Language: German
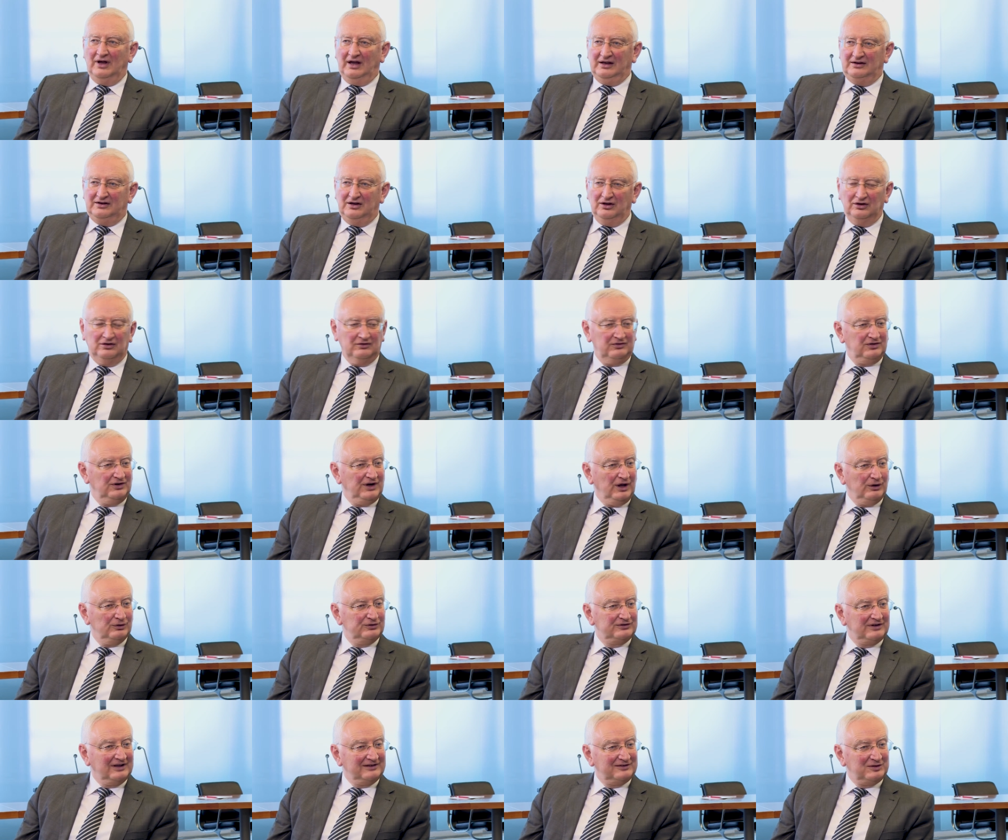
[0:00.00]
ich gehe davon
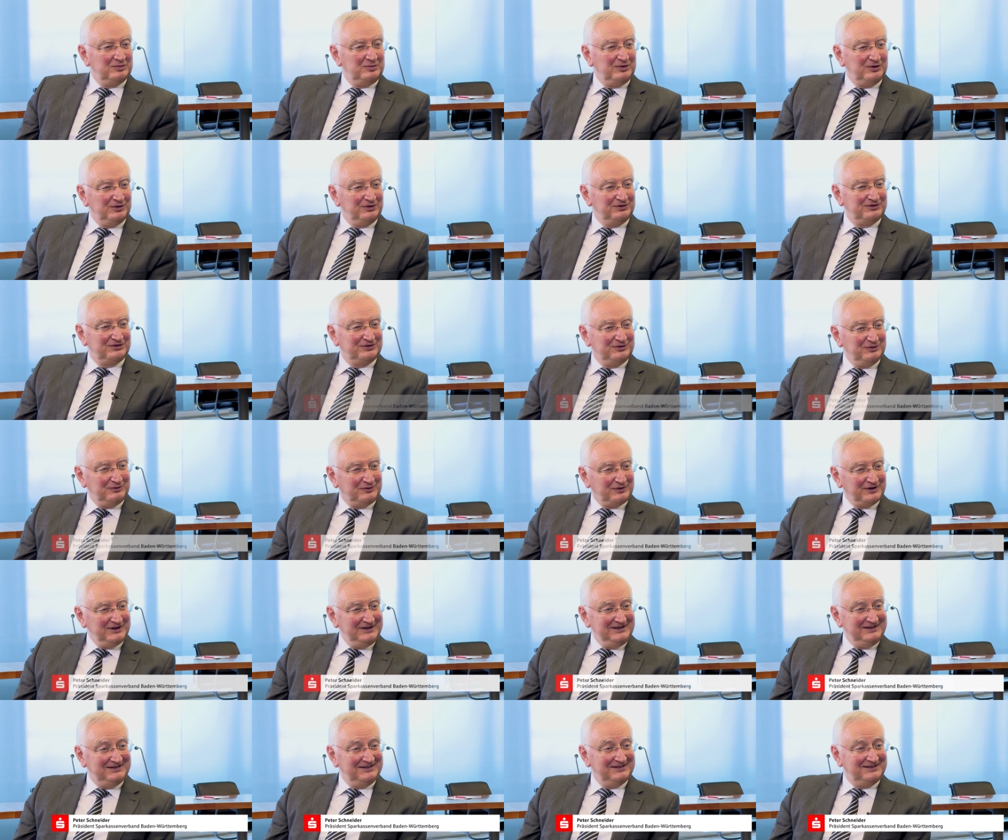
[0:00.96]
aus, dass sie mit uns
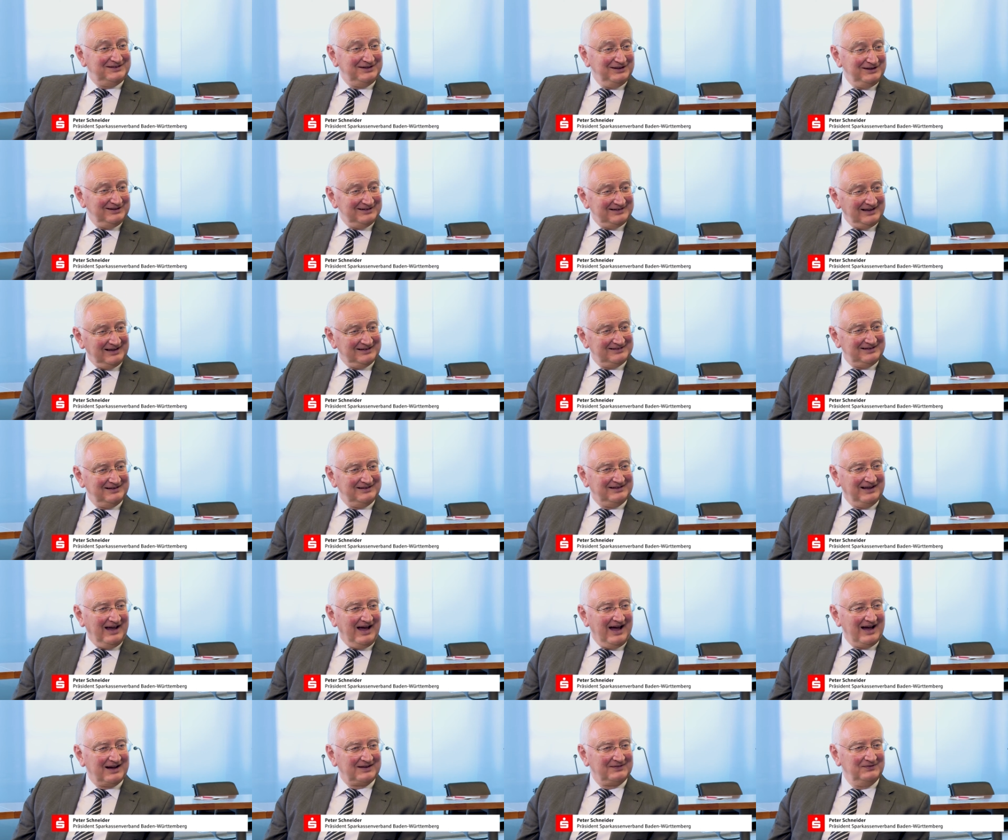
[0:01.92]
zufrieden sind, dass sie
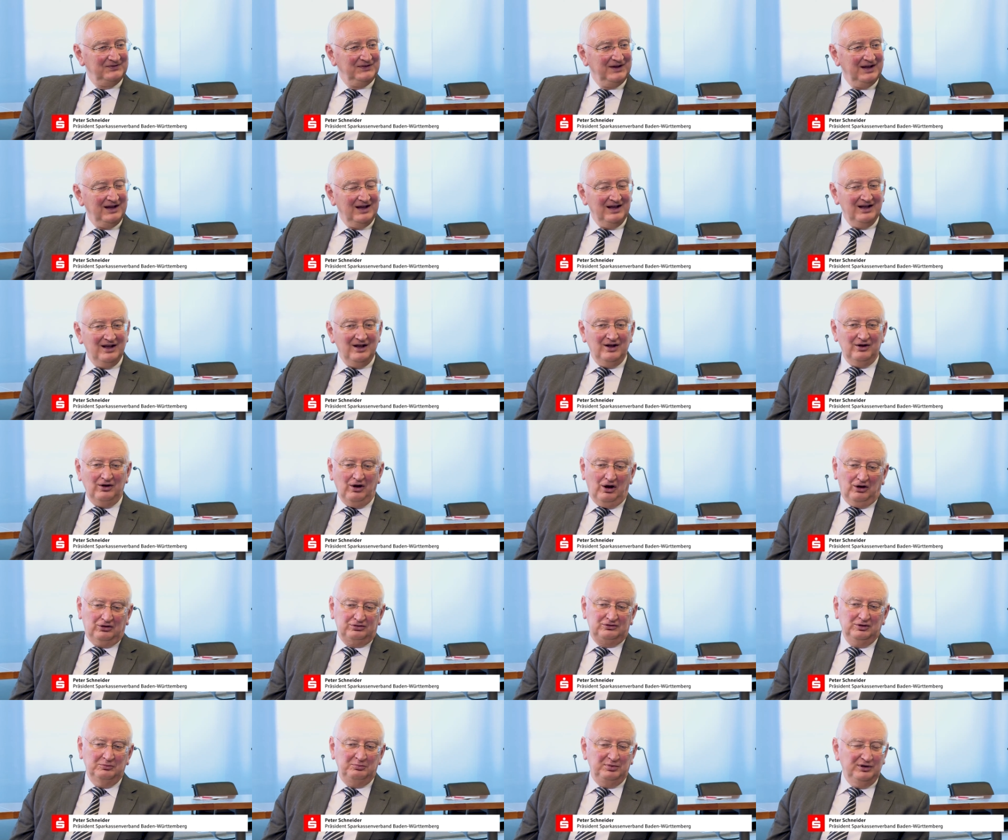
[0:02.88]
sagen,
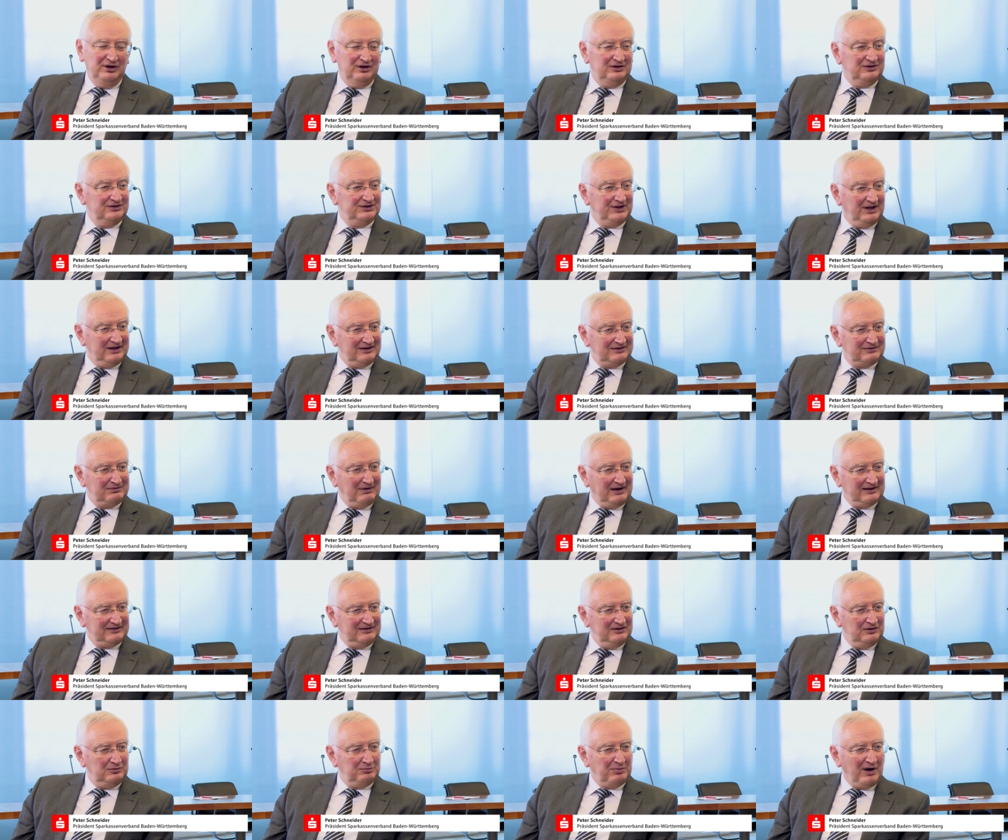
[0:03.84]
auch die bieten das,
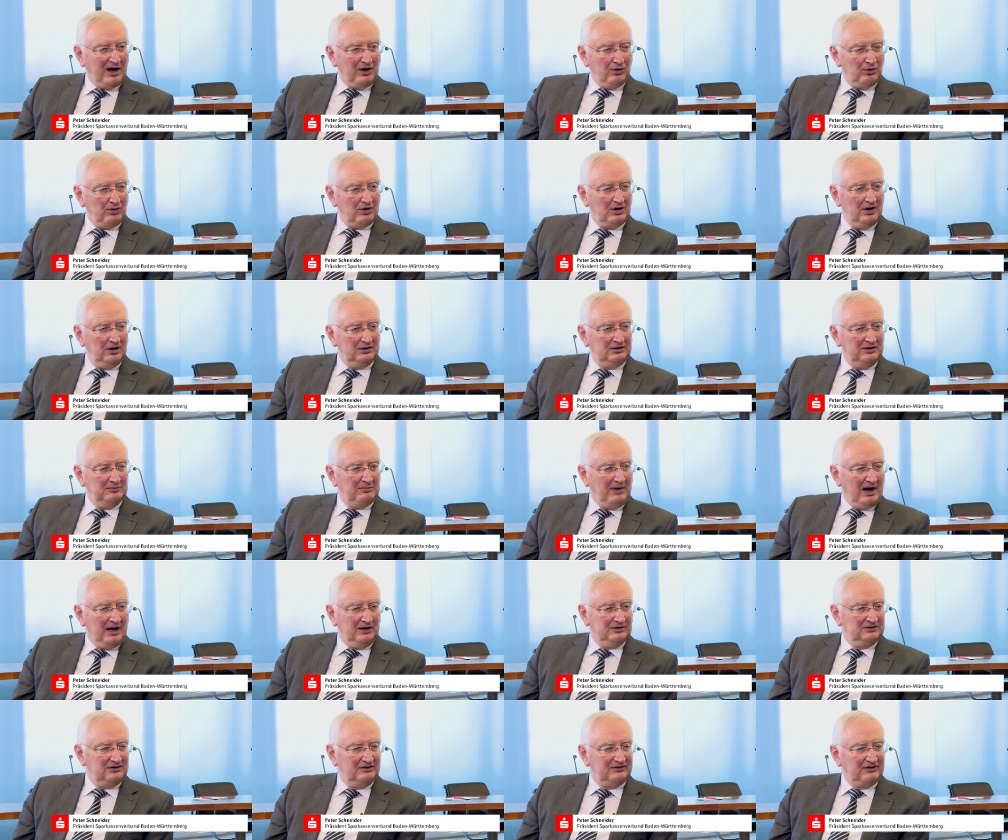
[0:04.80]
was ich brauche, die
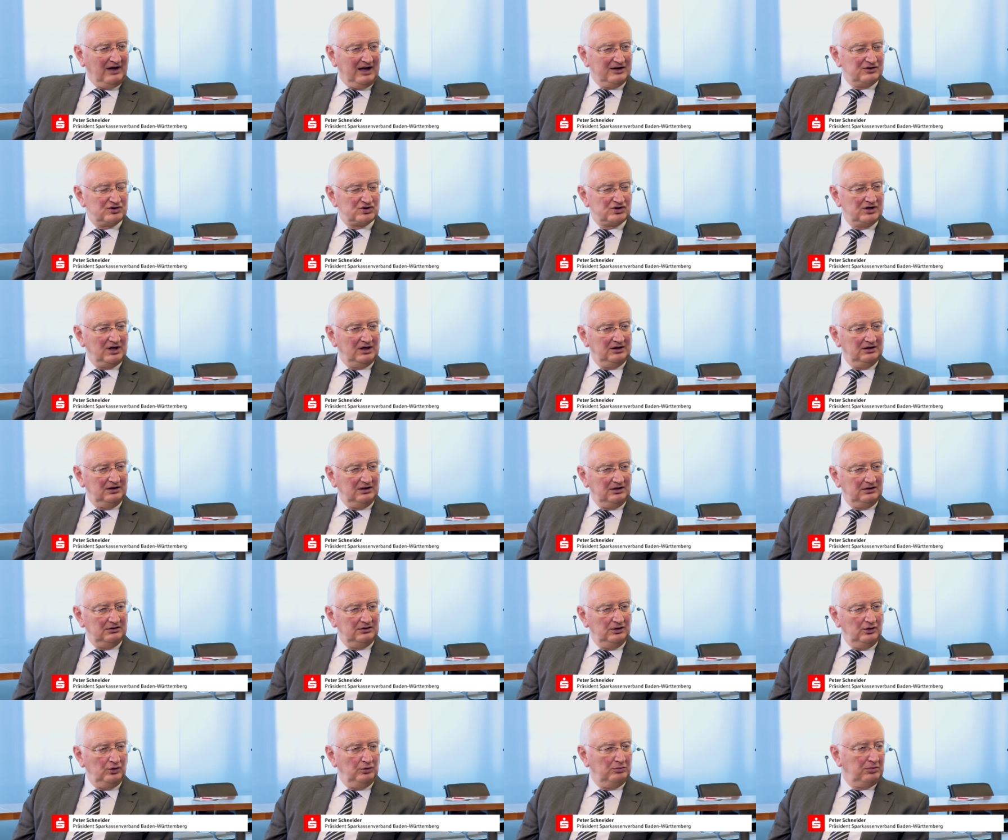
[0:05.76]
machen das anständig,
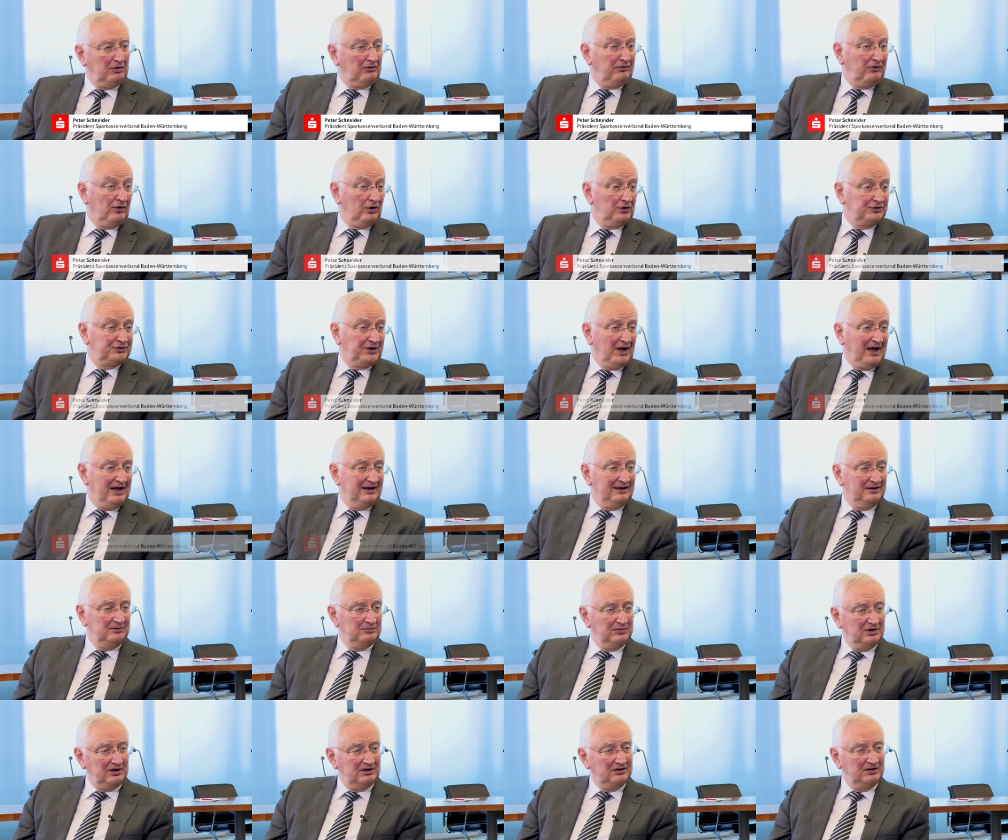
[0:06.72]
die
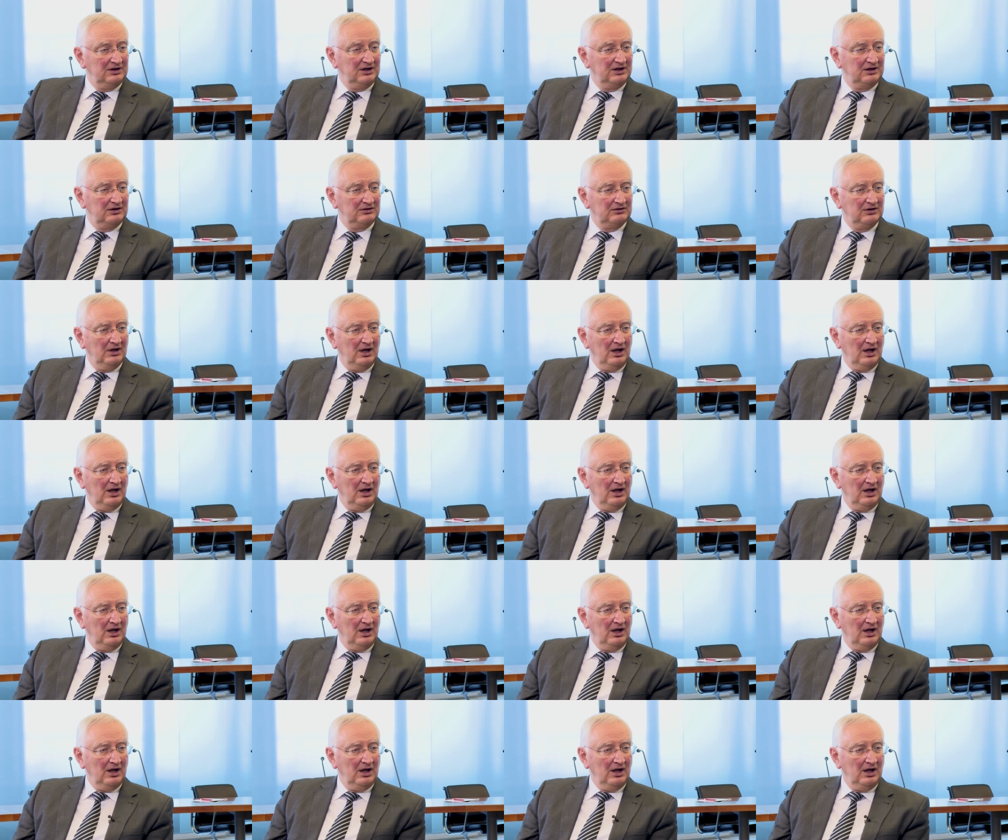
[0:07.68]
übervorteilen mich nicht,